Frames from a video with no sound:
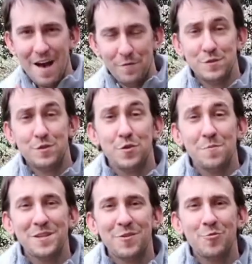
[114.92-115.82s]
Avant de se
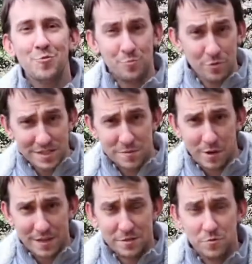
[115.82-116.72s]
remettre en route pour
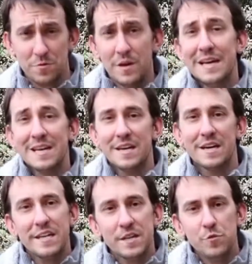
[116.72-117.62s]
l'exploration,
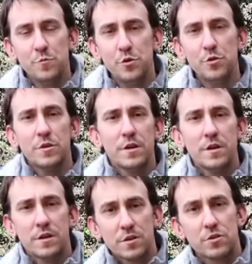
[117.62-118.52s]
rien de mieux
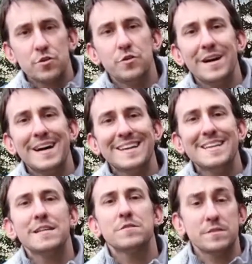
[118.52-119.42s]
que
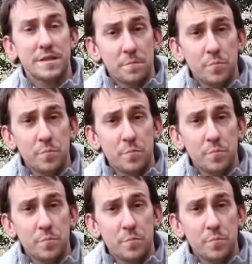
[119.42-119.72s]
dans un